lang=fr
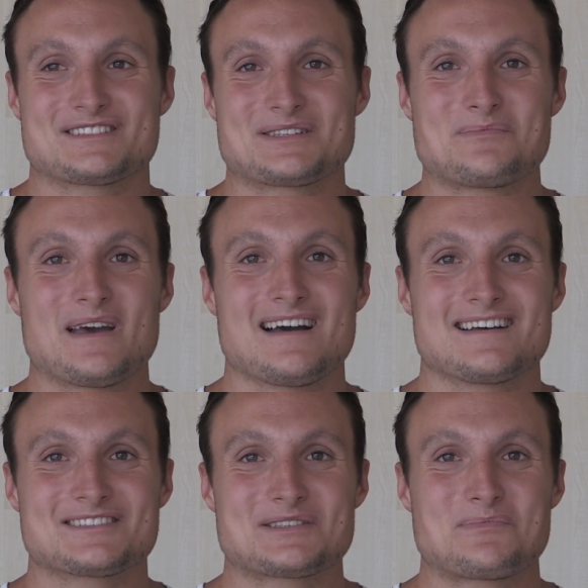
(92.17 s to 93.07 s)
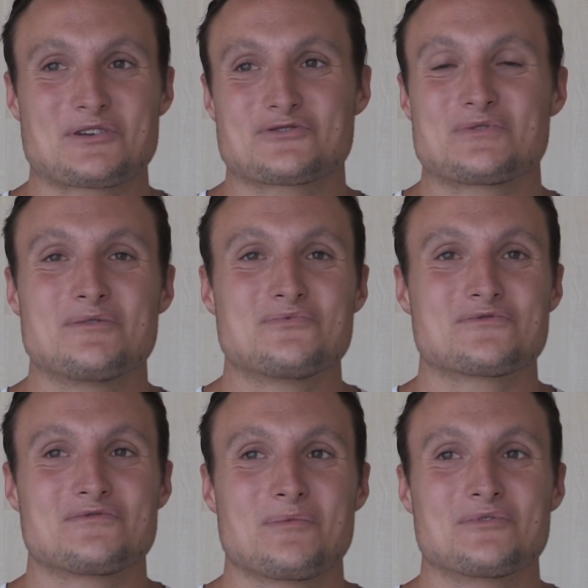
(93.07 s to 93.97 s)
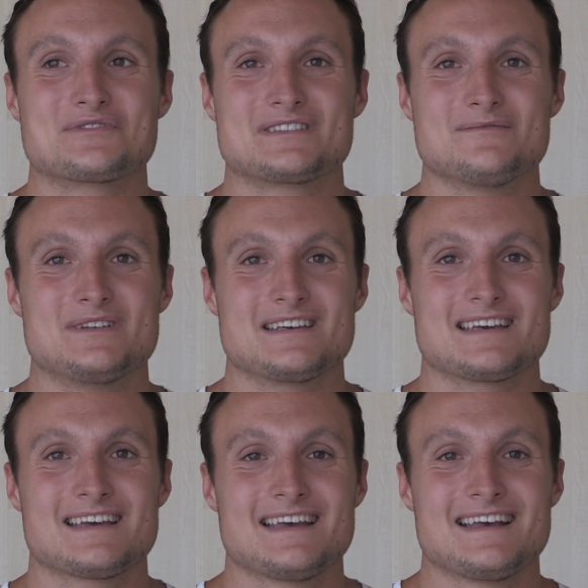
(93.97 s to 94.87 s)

j'espère, j'espère jouer le plus souvent possible et,